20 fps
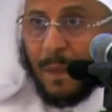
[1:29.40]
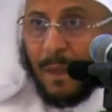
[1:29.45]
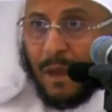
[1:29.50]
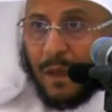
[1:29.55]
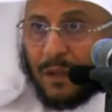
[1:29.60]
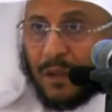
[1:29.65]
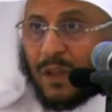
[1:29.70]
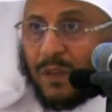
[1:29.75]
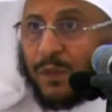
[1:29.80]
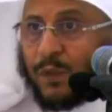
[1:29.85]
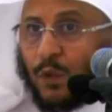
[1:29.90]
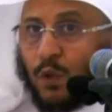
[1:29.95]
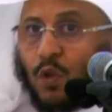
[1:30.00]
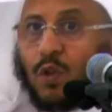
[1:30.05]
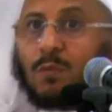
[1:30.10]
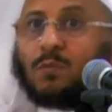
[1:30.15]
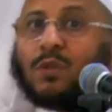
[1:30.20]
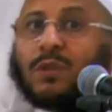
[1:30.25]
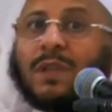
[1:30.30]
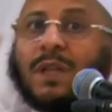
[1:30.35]

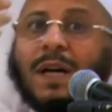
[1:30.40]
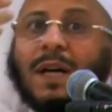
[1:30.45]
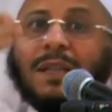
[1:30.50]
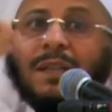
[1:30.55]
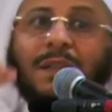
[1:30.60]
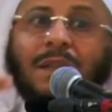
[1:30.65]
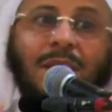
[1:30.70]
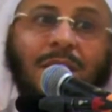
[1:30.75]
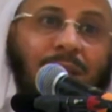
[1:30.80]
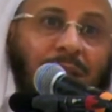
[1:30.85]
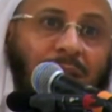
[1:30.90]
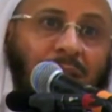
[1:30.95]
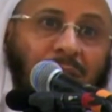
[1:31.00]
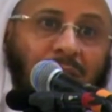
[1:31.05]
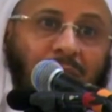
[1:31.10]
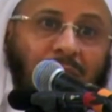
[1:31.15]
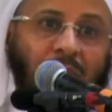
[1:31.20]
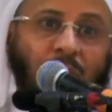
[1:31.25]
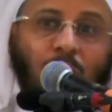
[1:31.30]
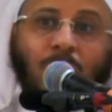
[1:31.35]
نفعه متعدي
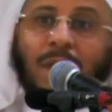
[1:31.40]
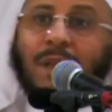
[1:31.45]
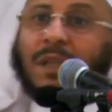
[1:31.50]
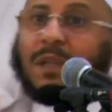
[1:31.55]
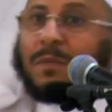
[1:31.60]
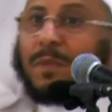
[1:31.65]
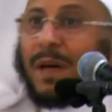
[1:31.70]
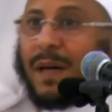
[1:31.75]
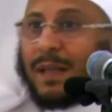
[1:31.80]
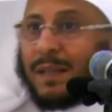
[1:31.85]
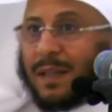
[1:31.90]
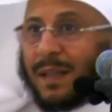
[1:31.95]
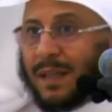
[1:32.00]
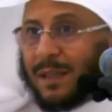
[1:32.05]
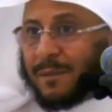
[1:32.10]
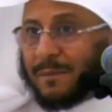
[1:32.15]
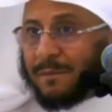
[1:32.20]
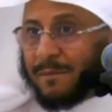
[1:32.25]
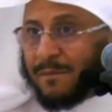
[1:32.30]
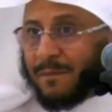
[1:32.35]

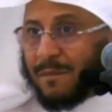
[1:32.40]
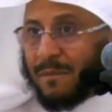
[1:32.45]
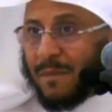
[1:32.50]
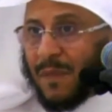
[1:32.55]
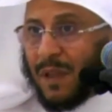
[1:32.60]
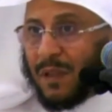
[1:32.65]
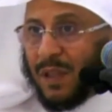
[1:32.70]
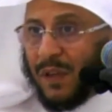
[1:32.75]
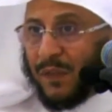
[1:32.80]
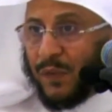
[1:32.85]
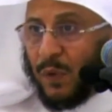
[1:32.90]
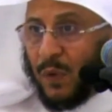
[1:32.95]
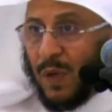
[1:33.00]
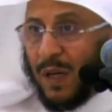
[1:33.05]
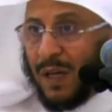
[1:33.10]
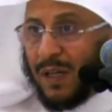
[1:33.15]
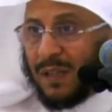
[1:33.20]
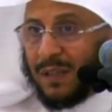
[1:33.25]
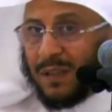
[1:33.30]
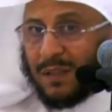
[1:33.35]
والعبادة
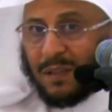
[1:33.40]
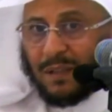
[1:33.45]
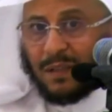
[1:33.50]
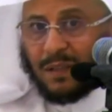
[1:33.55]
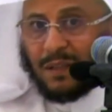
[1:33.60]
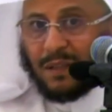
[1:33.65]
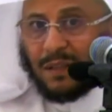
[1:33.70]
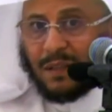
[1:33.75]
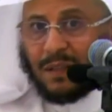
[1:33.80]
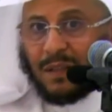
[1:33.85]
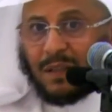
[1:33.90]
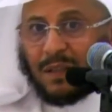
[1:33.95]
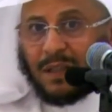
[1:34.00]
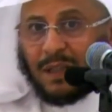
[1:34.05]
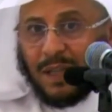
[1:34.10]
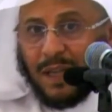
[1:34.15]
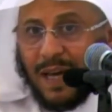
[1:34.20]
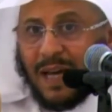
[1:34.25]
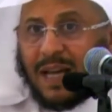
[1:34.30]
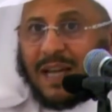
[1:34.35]
نفعها
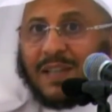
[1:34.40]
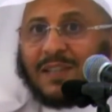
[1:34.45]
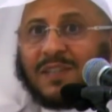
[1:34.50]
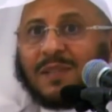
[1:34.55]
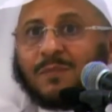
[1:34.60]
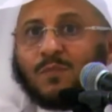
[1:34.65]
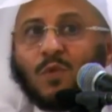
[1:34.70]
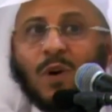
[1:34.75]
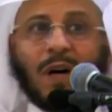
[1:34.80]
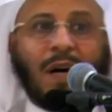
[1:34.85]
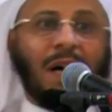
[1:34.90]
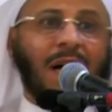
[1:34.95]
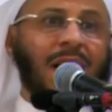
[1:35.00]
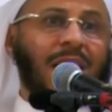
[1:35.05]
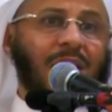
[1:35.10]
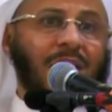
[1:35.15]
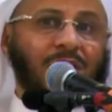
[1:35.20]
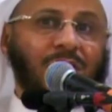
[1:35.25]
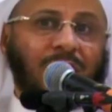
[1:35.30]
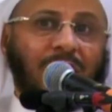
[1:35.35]
لازم
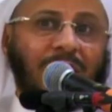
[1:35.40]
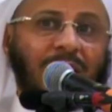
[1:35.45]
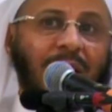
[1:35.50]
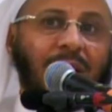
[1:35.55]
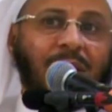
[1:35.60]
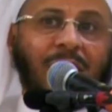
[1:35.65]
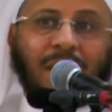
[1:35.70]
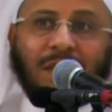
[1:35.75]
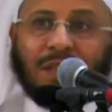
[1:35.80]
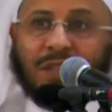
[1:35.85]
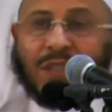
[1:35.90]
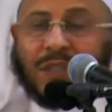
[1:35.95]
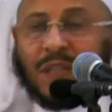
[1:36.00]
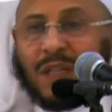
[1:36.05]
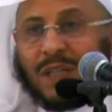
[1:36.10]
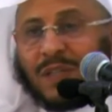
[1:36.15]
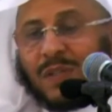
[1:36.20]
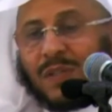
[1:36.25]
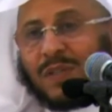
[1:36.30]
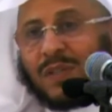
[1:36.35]
وقاصر على ذات
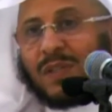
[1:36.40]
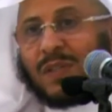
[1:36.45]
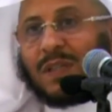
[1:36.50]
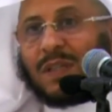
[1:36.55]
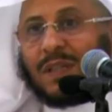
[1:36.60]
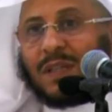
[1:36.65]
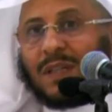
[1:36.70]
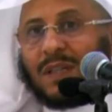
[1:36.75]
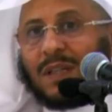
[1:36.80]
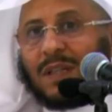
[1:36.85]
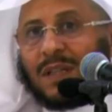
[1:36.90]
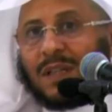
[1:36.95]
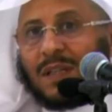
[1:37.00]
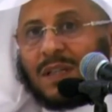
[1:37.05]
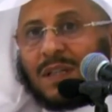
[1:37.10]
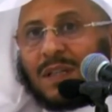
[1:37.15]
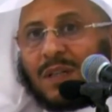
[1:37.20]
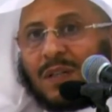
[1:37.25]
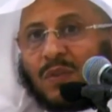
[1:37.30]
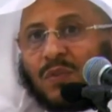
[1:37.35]
الشخص
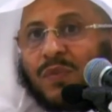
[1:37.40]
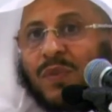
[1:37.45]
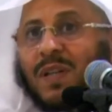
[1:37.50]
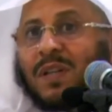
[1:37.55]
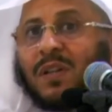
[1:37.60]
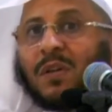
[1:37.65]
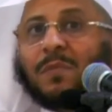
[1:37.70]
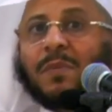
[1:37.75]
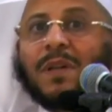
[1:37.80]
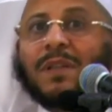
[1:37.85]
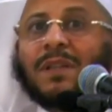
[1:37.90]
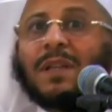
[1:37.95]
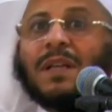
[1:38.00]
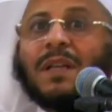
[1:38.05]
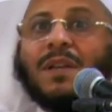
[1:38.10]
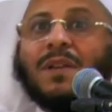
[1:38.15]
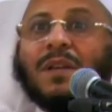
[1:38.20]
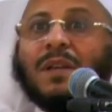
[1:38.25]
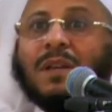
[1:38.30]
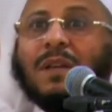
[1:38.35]
فرق بين
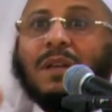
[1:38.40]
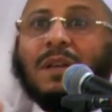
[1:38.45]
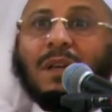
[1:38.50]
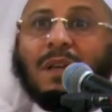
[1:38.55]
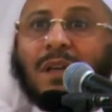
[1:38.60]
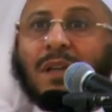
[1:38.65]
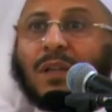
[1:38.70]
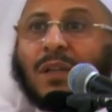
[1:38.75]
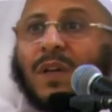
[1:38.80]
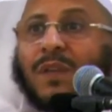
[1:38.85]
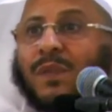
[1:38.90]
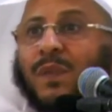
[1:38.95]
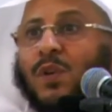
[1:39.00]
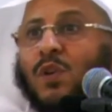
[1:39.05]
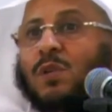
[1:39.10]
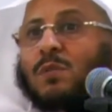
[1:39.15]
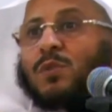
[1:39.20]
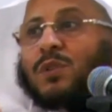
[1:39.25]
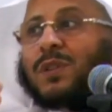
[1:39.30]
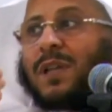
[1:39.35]
الذي
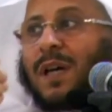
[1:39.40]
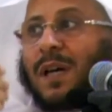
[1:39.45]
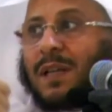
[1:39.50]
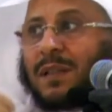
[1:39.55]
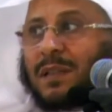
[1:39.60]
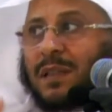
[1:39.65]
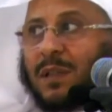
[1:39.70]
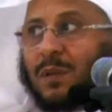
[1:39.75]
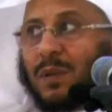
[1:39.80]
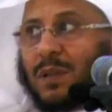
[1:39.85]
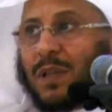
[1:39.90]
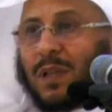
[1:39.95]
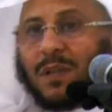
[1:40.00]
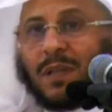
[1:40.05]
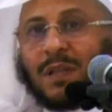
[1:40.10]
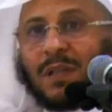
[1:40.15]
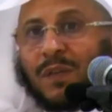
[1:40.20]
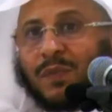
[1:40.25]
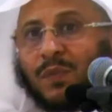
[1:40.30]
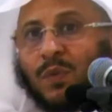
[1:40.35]
نفعه متعدي
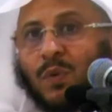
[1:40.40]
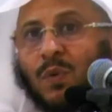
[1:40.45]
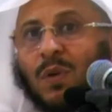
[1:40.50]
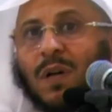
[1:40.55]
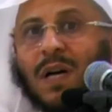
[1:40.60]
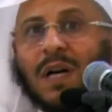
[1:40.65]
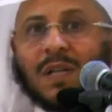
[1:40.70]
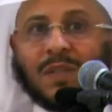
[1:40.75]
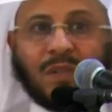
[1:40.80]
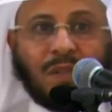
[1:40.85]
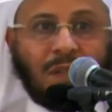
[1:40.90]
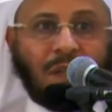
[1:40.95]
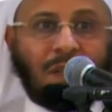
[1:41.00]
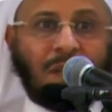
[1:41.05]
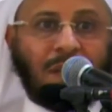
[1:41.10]
والذي نفعه قاصر